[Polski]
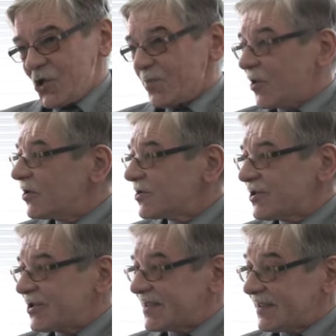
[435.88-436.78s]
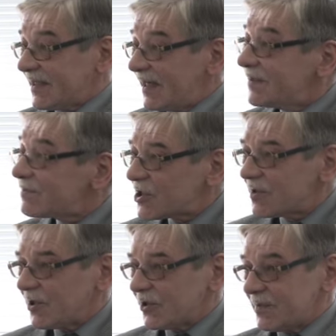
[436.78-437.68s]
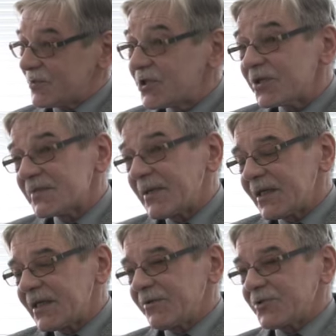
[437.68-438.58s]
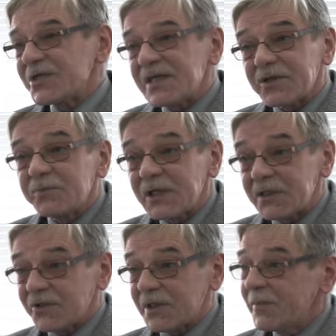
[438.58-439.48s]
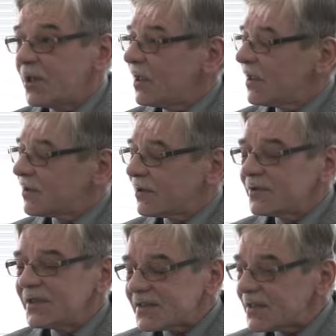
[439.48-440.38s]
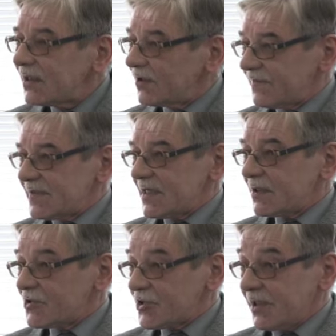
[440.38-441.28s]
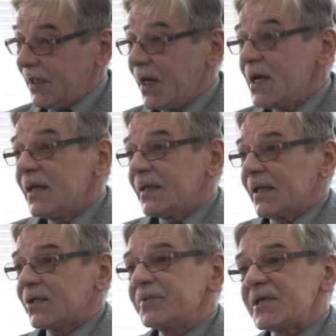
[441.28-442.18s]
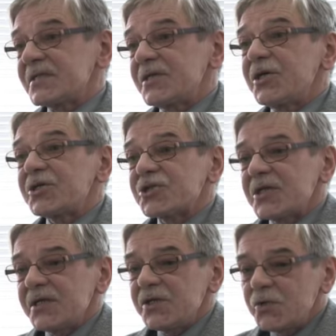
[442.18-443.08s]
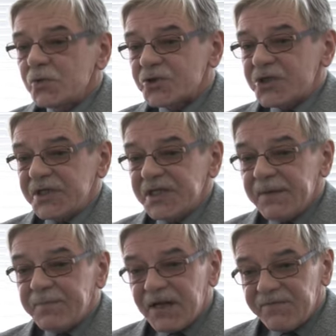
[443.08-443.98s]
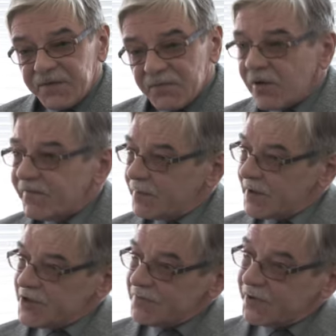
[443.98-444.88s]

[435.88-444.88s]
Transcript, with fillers: obchodzi z danym przedmiotem, czy to z baterią, czy z akumulatorem, to nie stanowi zagrożenia. Natomiast jeżeli już nieprawidłowo będziemy